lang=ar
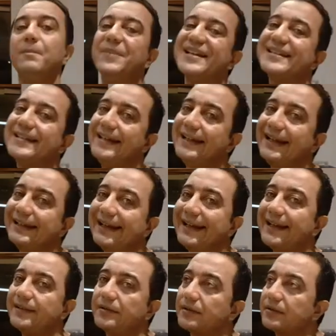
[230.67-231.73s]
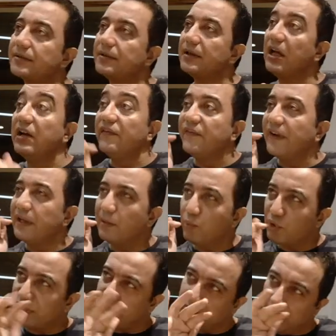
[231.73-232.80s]
بس هنا ده نادر فانا
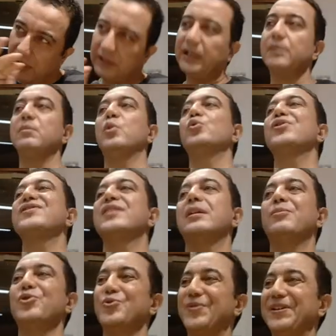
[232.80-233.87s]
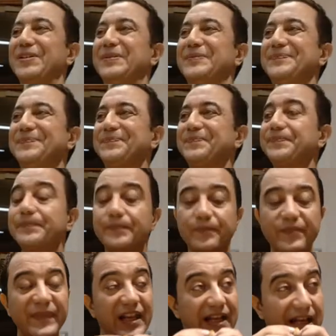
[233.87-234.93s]
ممكن اتغاضى عن موضوع الصلابه شويه
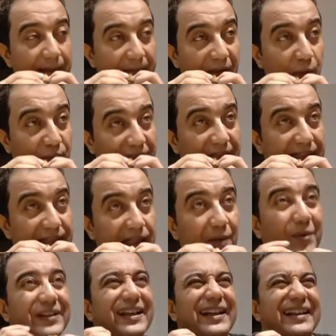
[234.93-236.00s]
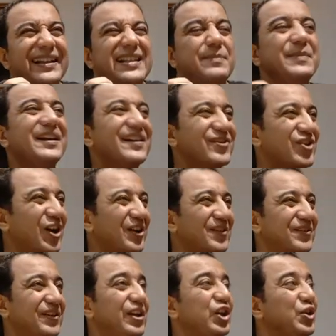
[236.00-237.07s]
لما احكها كده اهوت جسمي اشعر
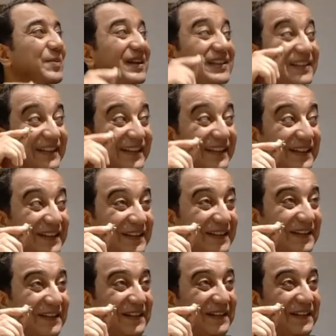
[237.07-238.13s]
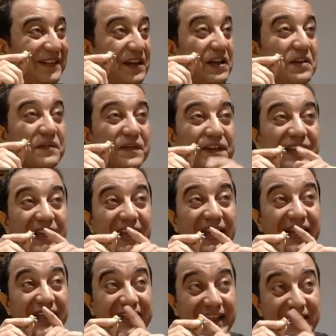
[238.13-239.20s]
يبقى دي ايه فيها
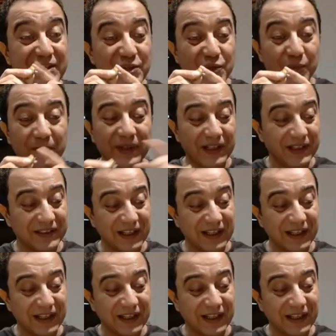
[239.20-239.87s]
الكالسيوم اللي